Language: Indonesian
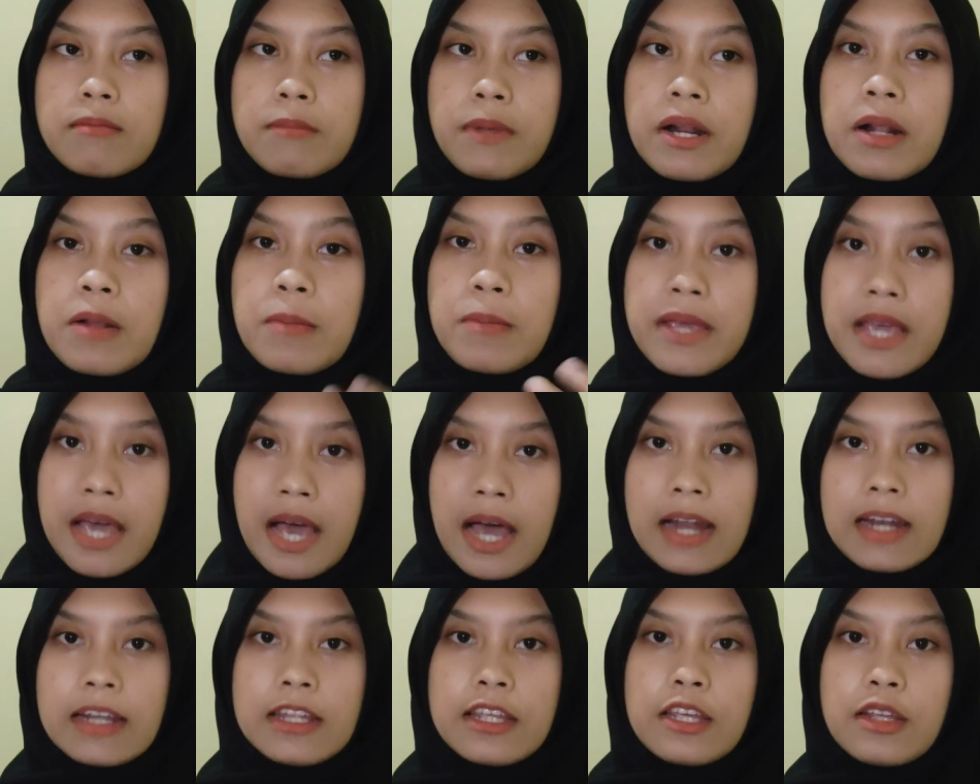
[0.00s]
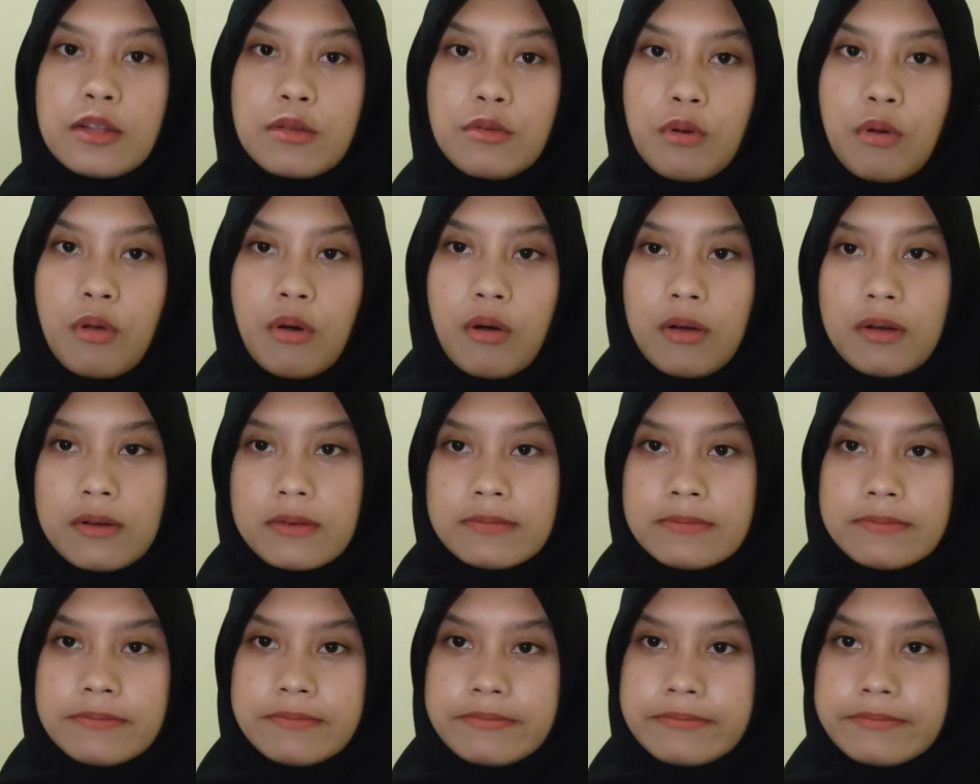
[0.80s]
berlebihan gitu loh.
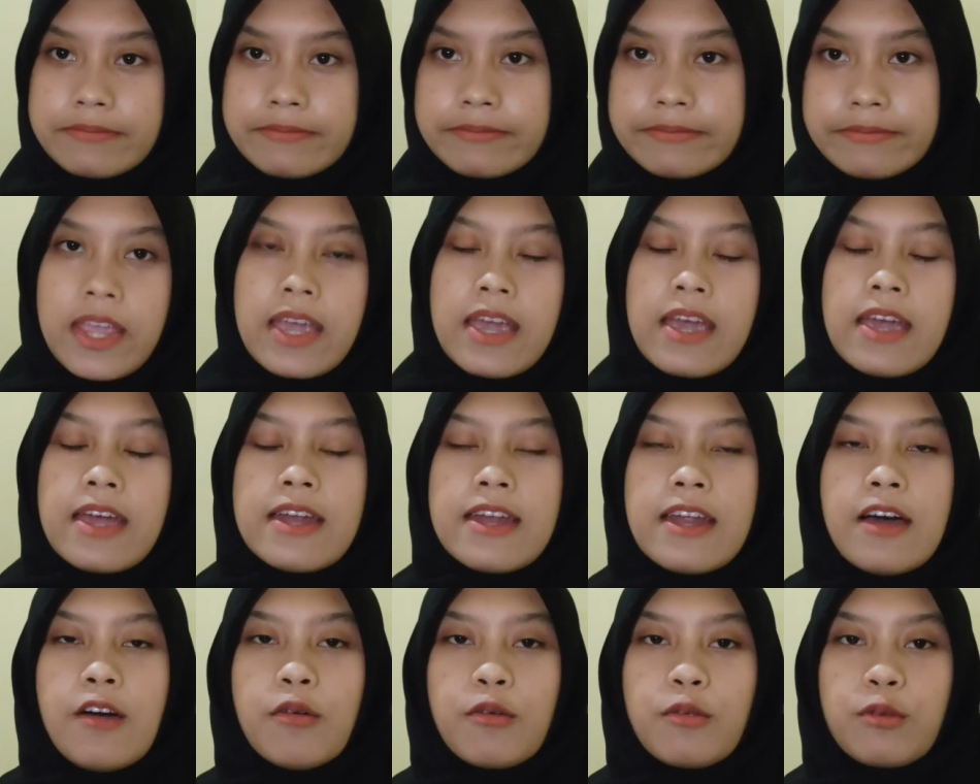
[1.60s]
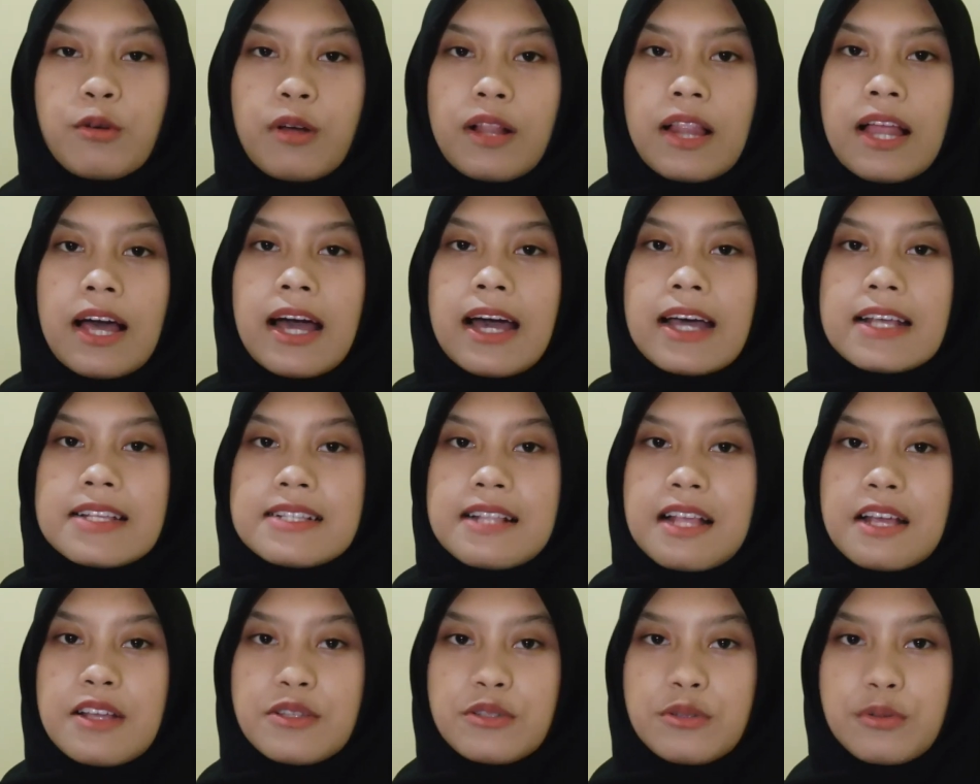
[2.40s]
Nah, untuk langkah
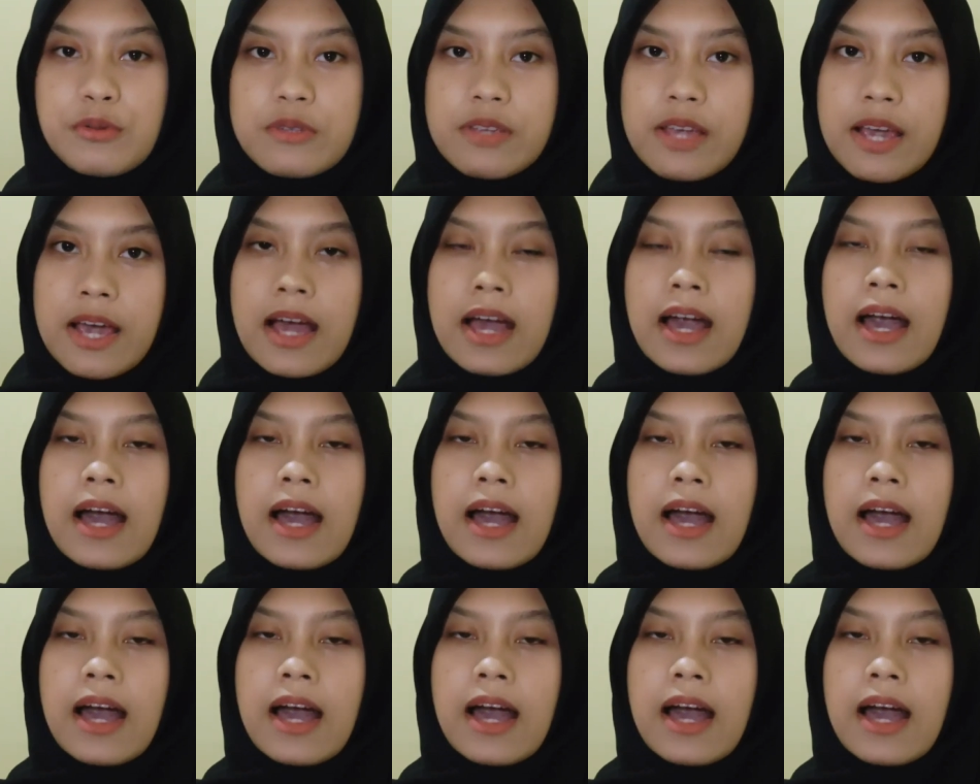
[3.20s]
selanjutnya,